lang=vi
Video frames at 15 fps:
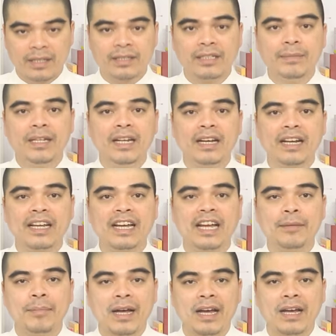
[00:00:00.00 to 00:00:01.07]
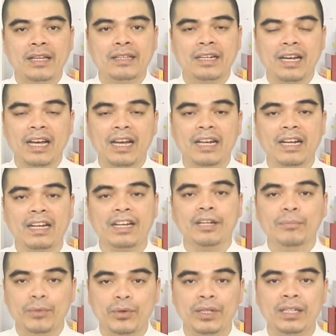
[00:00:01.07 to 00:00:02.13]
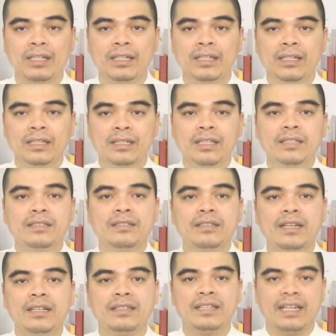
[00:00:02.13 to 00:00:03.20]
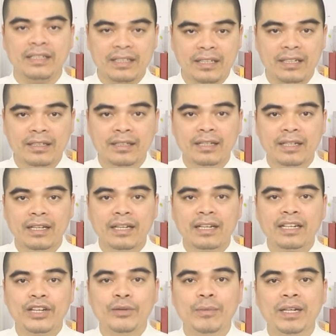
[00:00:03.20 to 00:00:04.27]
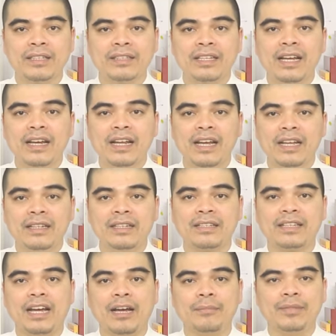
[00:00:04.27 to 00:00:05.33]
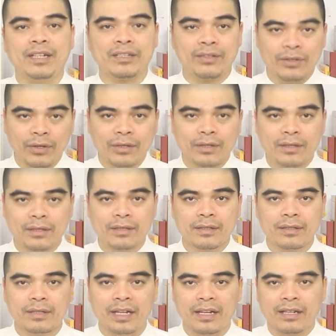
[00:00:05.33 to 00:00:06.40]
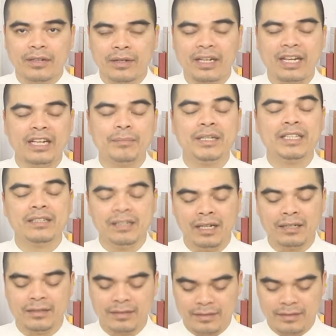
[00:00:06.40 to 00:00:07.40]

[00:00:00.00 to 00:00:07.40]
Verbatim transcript: Tiếp đến là ngày 23 tháng 2 là ngày Ất Mùi. Thì chư thần tại thiên, nếu mà tế lễ thì tạm được tốt. Đấy, còn lại là bình thường.